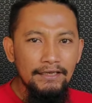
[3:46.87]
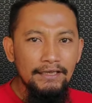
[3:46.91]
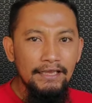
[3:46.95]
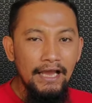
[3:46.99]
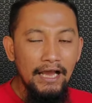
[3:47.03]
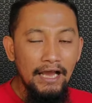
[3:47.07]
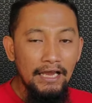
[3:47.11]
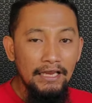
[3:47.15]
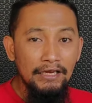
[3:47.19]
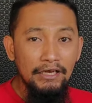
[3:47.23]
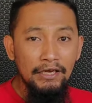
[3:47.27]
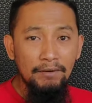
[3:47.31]

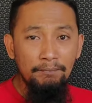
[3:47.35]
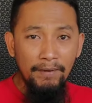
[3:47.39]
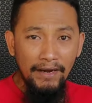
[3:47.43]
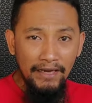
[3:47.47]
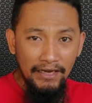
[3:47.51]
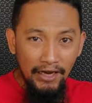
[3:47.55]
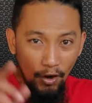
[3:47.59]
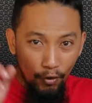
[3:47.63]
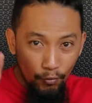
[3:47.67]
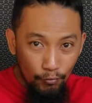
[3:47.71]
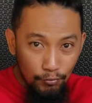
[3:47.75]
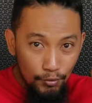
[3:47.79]
ya ini
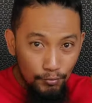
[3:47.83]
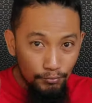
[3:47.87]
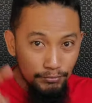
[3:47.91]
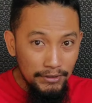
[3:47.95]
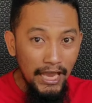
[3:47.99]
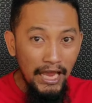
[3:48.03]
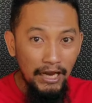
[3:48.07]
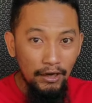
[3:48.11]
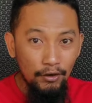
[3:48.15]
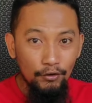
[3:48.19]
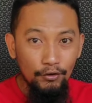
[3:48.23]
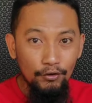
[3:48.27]
pada
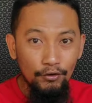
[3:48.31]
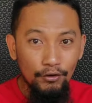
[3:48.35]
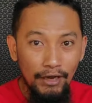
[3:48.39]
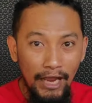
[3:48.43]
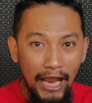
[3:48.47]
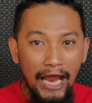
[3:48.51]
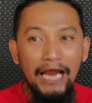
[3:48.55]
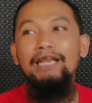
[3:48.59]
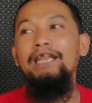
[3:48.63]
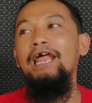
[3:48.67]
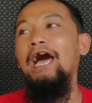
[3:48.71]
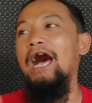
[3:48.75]
umumnya
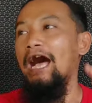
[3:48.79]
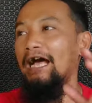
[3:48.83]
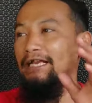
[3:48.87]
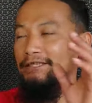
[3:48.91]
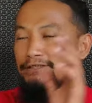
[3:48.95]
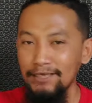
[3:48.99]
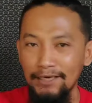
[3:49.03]
loh ada